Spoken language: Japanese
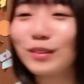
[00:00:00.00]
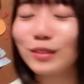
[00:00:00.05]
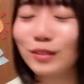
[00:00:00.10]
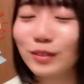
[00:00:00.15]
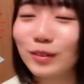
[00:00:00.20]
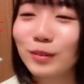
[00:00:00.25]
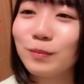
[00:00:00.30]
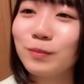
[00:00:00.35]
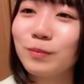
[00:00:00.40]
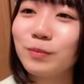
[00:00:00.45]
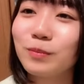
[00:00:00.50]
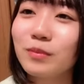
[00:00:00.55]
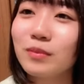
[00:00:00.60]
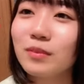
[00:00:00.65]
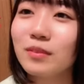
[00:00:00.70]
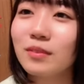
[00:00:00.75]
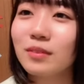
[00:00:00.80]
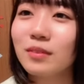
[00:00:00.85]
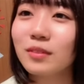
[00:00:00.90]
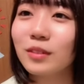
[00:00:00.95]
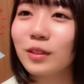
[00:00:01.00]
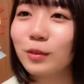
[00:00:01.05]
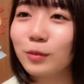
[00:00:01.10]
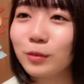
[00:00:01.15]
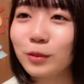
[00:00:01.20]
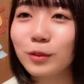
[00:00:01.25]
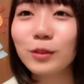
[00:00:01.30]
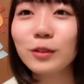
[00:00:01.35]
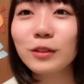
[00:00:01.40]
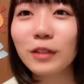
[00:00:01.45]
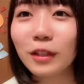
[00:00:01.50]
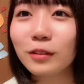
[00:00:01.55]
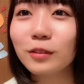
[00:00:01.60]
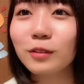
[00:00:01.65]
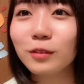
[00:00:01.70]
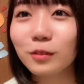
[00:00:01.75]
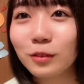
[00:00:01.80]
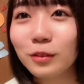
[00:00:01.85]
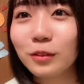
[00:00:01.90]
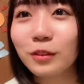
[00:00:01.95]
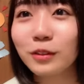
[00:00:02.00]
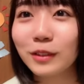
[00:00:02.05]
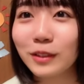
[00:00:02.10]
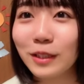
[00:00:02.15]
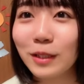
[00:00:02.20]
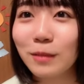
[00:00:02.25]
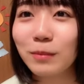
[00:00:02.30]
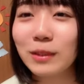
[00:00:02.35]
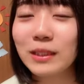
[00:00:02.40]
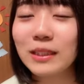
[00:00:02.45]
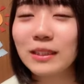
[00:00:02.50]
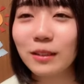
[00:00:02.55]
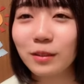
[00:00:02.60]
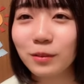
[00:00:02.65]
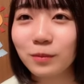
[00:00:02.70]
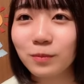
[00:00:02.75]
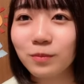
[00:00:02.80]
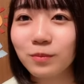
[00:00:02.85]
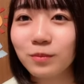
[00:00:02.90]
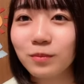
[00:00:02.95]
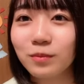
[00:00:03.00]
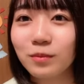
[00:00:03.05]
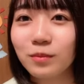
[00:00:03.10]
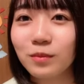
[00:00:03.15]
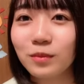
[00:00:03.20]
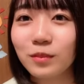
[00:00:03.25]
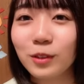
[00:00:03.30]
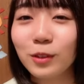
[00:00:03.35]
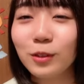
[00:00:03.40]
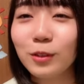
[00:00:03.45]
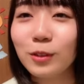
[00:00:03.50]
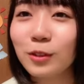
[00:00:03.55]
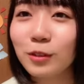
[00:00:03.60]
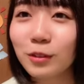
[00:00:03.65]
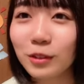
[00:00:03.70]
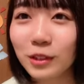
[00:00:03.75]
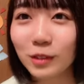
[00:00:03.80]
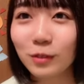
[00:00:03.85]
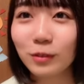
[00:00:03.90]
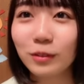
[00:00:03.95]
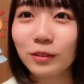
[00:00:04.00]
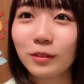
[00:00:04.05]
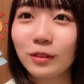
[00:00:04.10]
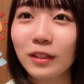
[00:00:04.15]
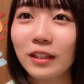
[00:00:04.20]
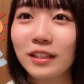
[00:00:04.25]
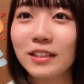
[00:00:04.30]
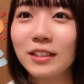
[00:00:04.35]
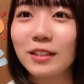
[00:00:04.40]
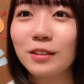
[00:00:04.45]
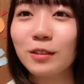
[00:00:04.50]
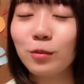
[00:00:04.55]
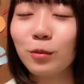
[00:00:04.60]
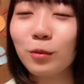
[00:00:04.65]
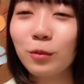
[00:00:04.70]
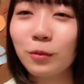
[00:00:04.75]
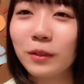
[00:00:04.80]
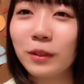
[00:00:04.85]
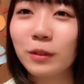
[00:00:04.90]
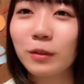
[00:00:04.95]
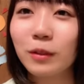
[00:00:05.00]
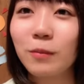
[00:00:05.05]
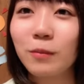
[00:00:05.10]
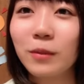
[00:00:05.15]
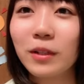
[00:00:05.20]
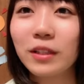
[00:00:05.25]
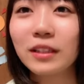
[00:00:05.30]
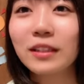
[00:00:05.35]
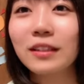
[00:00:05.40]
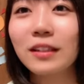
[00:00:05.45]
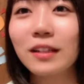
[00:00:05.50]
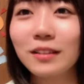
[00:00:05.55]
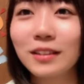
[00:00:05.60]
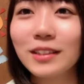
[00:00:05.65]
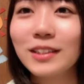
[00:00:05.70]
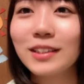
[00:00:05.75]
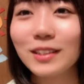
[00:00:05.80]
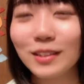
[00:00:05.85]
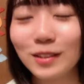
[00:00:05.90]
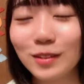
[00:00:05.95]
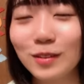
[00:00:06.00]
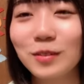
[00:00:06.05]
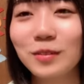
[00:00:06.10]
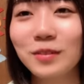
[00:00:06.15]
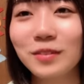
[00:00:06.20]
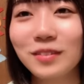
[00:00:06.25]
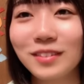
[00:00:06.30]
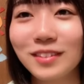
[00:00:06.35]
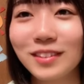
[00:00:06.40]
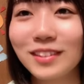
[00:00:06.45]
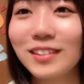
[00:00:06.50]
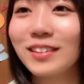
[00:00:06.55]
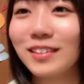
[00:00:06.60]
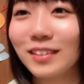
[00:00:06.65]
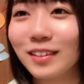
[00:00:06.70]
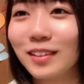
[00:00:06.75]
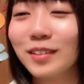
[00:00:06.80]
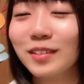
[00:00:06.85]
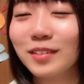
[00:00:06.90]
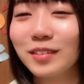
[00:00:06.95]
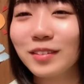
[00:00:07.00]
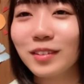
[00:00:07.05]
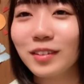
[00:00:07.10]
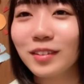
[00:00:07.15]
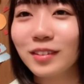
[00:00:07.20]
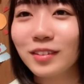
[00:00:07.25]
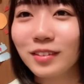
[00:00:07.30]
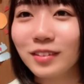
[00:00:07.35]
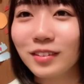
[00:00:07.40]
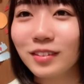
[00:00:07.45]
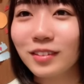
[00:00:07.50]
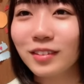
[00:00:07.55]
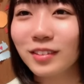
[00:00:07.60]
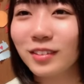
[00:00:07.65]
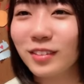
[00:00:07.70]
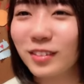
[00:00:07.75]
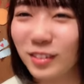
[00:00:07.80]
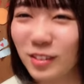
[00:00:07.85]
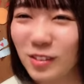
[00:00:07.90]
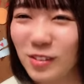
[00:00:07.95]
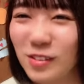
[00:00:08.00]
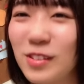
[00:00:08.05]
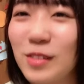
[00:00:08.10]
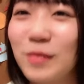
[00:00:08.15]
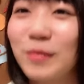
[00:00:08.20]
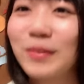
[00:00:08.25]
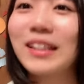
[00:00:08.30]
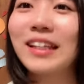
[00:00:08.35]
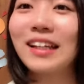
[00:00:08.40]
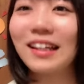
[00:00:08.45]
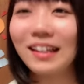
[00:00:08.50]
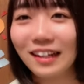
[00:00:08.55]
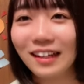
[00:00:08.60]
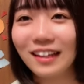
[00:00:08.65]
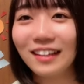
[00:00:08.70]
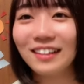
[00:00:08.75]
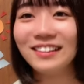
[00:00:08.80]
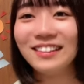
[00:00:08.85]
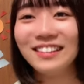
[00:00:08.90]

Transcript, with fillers: うそうあの中学の同級生いましたよ優勝しとかしてトロフィーとかもらってたんですけど、ね、クソって思いながら